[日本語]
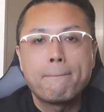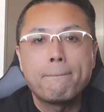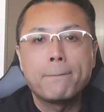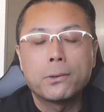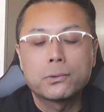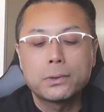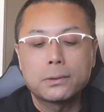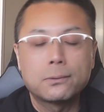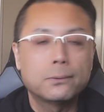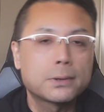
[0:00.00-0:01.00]
うん、おそ
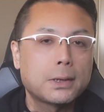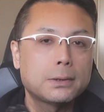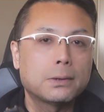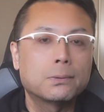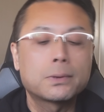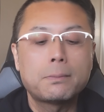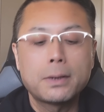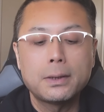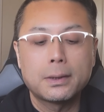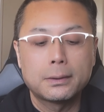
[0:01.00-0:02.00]
らくこのサイズでは収
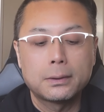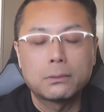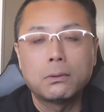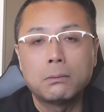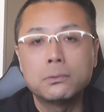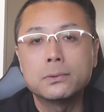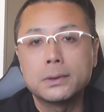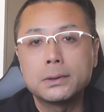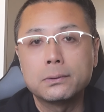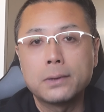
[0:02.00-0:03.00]
まらなかったとは思う
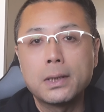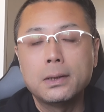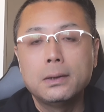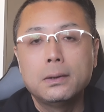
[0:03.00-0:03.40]
んですよね。